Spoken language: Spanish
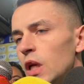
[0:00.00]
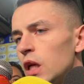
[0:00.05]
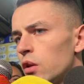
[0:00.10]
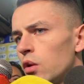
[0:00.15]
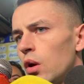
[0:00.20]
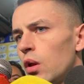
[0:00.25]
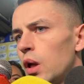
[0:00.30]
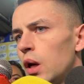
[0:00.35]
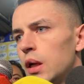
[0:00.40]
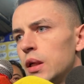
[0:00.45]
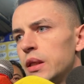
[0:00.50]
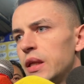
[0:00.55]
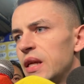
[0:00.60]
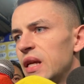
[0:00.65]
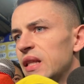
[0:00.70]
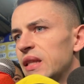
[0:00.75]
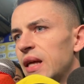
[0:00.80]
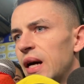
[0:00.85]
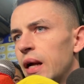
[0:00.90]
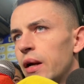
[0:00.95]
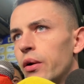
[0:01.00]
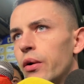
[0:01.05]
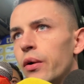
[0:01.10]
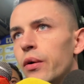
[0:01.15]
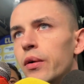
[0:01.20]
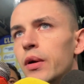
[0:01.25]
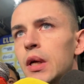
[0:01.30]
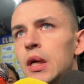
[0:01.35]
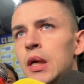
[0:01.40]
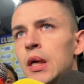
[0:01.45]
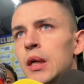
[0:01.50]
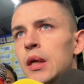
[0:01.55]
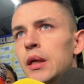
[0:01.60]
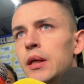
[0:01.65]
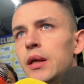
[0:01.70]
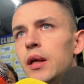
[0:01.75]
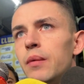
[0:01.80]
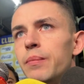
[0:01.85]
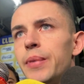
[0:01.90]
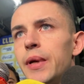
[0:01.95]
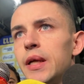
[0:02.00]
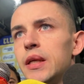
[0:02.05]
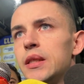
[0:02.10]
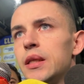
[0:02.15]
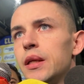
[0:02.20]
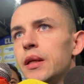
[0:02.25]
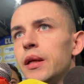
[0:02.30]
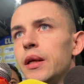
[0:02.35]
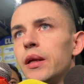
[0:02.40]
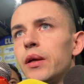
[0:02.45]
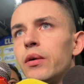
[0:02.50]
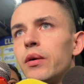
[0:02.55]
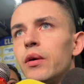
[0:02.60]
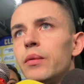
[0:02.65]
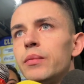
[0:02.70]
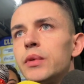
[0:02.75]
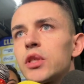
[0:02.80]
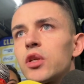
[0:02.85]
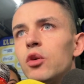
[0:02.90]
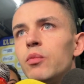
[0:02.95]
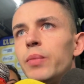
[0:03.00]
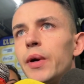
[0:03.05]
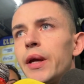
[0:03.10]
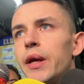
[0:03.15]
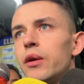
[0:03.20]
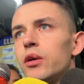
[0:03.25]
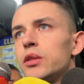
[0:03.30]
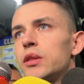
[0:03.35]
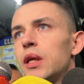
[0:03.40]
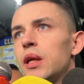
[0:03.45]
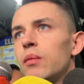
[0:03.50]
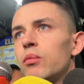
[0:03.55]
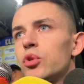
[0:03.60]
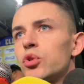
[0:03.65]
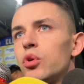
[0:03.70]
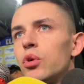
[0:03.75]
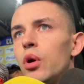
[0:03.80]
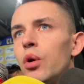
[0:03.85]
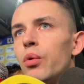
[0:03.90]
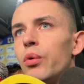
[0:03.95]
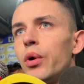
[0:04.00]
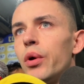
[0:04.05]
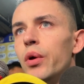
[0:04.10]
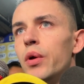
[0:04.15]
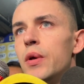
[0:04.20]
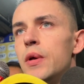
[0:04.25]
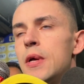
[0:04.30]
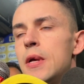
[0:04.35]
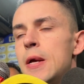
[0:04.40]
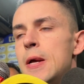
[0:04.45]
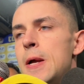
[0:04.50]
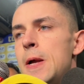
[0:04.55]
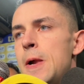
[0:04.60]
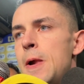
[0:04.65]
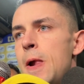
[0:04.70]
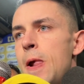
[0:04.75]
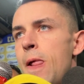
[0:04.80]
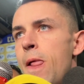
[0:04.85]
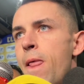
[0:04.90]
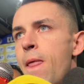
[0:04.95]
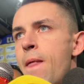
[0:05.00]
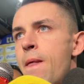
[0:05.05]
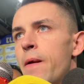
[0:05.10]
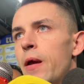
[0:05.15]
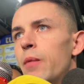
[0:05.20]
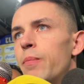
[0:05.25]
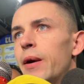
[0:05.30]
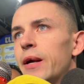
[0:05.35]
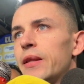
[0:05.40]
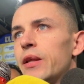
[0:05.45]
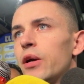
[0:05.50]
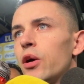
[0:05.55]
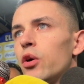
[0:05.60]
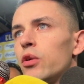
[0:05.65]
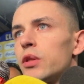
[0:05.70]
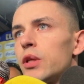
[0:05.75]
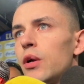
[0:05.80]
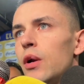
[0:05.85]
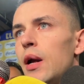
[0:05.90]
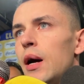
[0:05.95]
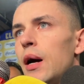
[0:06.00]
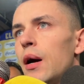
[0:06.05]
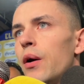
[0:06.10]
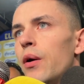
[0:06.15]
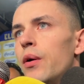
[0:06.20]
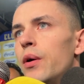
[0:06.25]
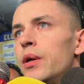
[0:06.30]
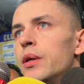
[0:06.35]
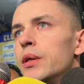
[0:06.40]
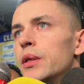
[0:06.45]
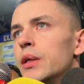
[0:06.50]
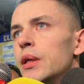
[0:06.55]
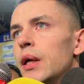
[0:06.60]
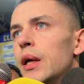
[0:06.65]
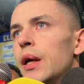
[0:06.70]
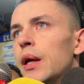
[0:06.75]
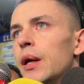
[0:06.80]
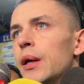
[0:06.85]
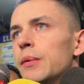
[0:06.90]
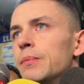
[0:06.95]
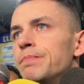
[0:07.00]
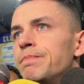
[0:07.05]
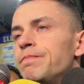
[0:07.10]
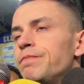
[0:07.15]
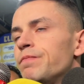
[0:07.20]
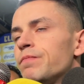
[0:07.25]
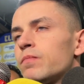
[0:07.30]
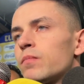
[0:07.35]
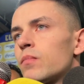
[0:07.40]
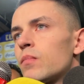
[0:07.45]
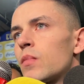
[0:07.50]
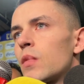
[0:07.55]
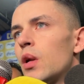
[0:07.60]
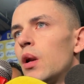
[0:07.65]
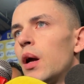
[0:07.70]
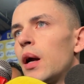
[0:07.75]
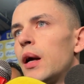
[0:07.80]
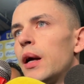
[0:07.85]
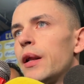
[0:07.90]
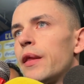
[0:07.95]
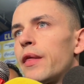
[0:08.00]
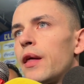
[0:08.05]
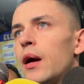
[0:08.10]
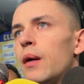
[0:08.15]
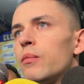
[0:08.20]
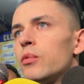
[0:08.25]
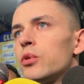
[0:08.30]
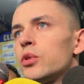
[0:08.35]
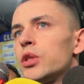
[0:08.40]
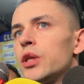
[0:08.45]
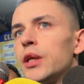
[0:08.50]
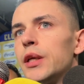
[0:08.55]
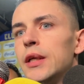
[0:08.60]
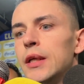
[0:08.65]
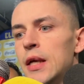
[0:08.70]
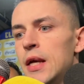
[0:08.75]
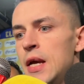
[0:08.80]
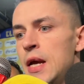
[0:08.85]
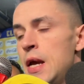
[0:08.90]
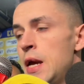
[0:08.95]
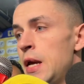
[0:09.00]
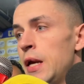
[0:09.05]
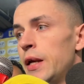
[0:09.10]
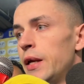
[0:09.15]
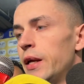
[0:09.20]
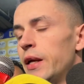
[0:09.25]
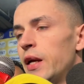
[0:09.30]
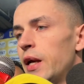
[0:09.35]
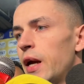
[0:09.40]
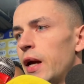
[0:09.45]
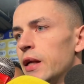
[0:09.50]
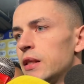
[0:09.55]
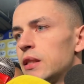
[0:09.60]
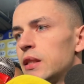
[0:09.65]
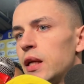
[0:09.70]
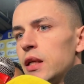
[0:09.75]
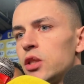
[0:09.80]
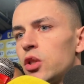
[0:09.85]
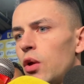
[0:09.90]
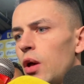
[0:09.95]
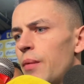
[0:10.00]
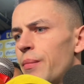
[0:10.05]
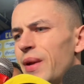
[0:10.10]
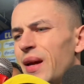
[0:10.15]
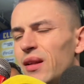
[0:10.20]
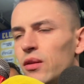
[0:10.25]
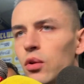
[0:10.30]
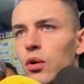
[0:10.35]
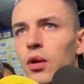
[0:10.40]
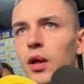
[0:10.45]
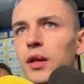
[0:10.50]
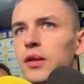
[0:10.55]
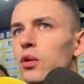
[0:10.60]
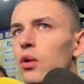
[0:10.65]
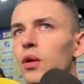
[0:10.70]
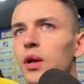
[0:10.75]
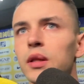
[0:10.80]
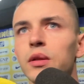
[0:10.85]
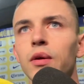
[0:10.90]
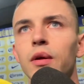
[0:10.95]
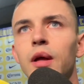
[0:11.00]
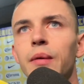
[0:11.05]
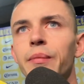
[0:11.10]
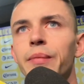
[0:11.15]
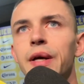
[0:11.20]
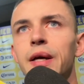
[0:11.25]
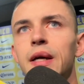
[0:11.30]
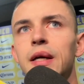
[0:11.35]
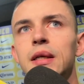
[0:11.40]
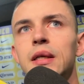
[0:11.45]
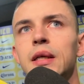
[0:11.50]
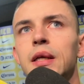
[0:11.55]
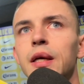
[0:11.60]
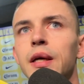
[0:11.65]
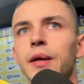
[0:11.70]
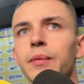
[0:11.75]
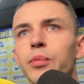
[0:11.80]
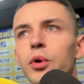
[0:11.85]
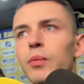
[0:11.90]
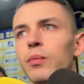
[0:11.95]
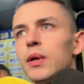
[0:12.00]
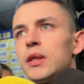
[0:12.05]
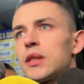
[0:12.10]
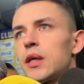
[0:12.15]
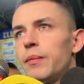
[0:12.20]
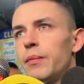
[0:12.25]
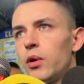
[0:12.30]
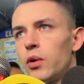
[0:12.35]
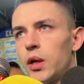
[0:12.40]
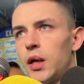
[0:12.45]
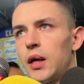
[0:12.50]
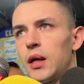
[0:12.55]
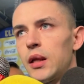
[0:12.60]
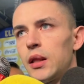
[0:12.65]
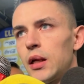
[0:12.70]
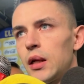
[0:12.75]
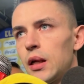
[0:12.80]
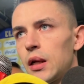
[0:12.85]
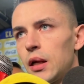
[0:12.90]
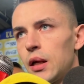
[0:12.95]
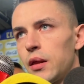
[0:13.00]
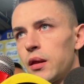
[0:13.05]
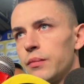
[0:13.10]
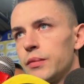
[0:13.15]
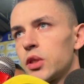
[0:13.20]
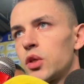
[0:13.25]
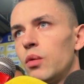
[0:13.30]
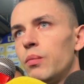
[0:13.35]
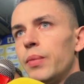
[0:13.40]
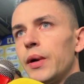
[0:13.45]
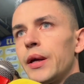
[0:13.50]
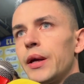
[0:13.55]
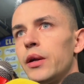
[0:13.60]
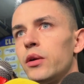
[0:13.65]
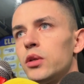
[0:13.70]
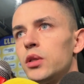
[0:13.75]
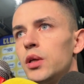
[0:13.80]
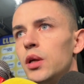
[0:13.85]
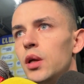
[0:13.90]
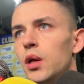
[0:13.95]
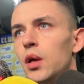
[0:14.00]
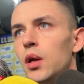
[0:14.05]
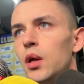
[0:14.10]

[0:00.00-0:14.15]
toda, ni del Tano, ni el Presi, ni de ninguno de mis compañeros, teníamos uno a uno, el partido controlado, eh, lo acariciamos y, es, toda mía, toda, toda, toda mía, eh, por más que me lo quieran quitar la cabeza a mis compañeros,